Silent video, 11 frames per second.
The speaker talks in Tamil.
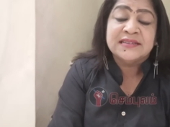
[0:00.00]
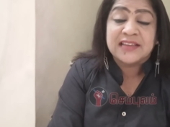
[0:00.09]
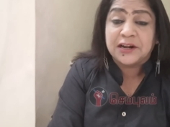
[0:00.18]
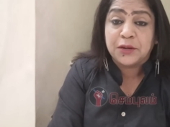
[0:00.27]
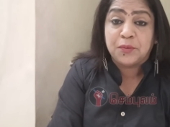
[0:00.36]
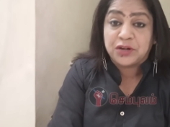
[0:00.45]

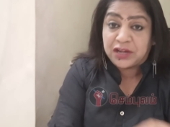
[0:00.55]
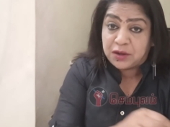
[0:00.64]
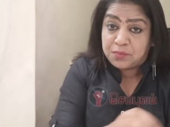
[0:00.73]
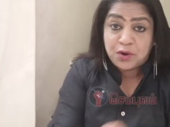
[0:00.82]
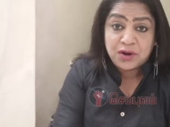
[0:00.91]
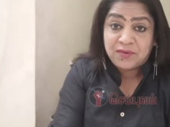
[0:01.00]
சண்டை போட்டாங்க
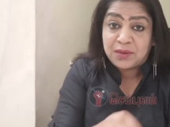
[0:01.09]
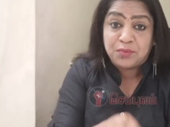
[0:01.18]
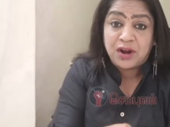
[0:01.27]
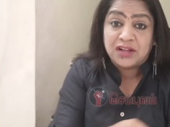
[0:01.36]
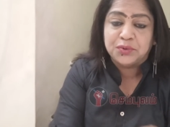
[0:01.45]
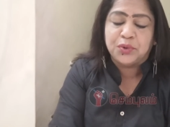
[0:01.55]
போன வாரம்
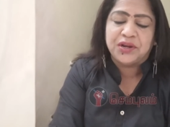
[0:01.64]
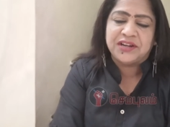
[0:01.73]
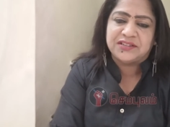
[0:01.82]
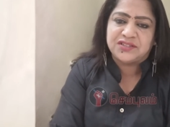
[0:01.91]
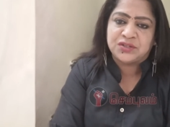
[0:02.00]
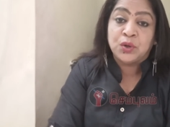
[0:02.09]
பூரா அது ஓடிட்டு
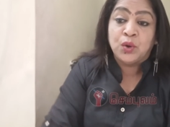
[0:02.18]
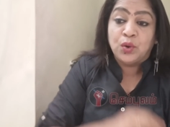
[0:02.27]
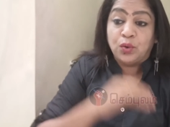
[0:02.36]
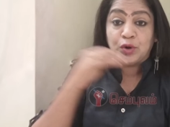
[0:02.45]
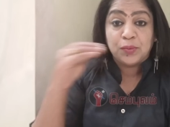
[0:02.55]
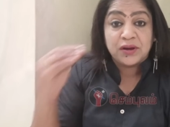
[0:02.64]
இருந்துச்சு
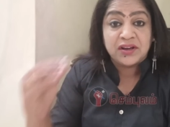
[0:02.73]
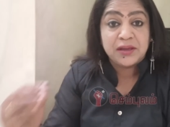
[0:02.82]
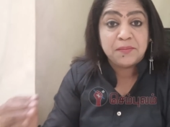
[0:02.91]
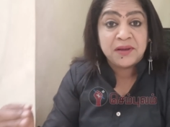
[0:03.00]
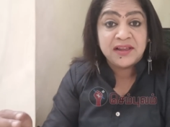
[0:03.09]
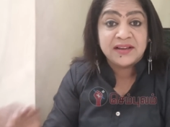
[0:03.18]
ஒரு பக்கம்
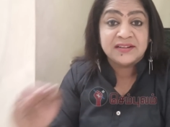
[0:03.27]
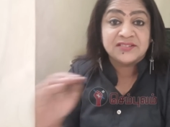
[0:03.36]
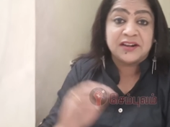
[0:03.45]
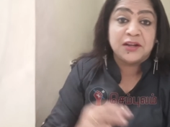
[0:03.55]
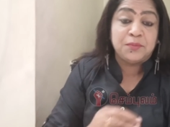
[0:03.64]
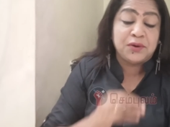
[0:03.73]
எம்எல்ஏக்கள்
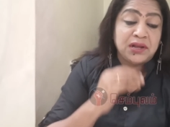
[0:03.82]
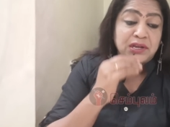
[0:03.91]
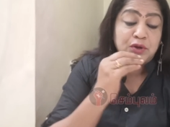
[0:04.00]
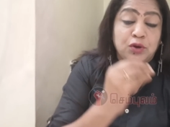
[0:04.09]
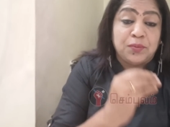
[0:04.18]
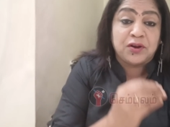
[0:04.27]
சண்டை போட
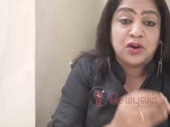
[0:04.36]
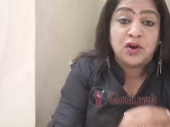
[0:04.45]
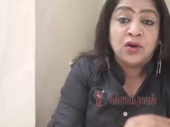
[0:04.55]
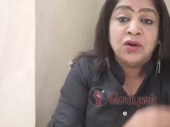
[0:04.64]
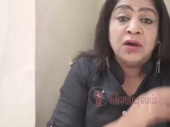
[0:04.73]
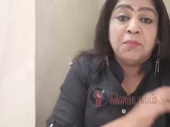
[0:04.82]
இன்னொரு
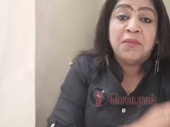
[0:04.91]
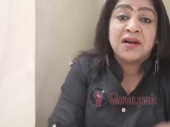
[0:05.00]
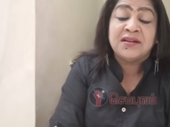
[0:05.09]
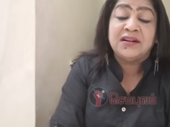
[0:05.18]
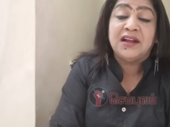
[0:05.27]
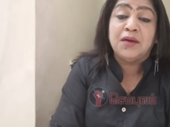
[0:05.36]
பக்கம்
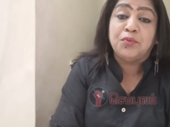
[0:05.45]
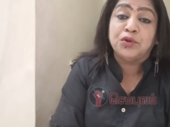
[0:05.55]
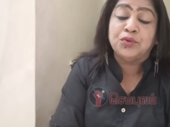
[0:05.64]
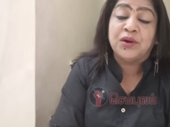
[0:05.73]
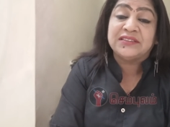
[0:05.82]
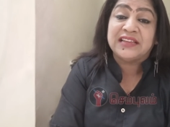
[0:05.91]
மக்கள்லாம்
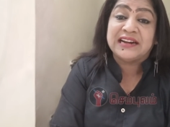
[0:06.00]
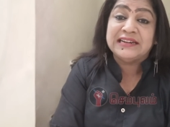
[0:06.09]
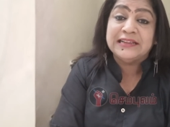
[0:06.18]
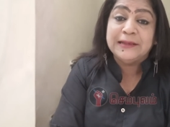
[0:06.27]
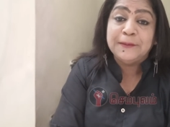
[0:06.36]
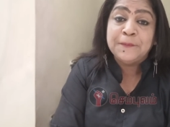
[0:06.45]
பொதுவாக
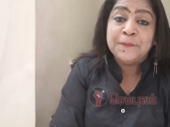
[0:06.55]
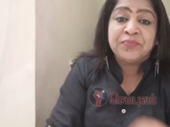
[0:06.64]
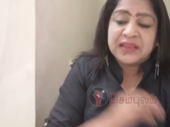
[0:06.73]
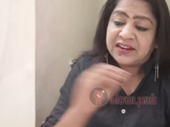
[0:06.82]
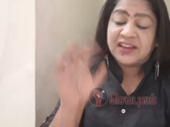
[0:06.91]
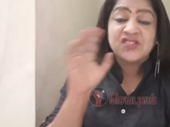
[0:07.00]
திரண்டு
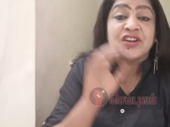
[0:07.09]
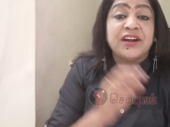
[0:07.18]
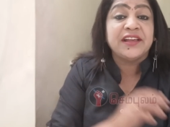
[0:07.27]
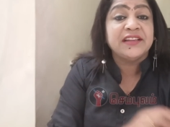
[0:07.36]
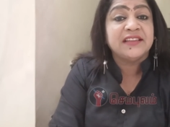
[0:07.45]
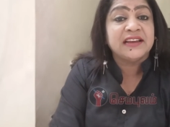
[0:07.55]
ரேஷன்
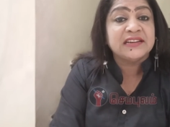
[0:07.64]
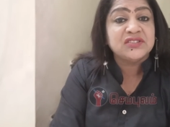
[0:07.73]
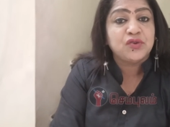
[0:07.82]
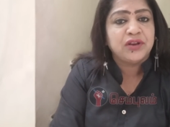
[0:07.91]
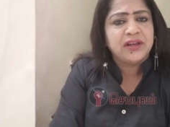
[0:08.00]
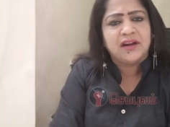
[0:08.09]
கடையை திறக்க
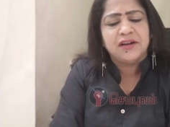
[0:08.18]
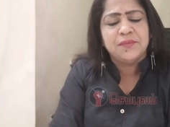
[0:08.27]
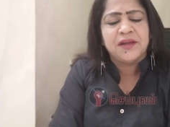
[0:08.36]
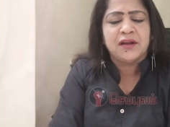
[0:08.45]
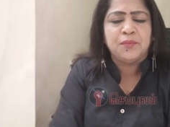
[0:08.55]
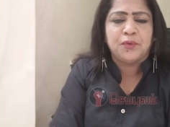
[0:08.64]
சொல்லி
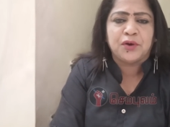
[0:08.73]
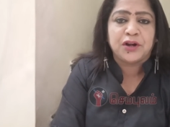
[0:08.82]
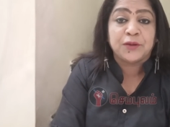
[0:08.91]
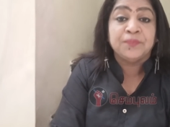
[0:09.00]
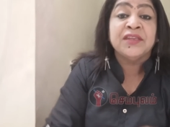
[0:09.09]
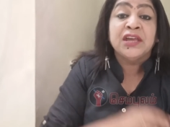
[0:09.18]
கடுமையான போராட்டம்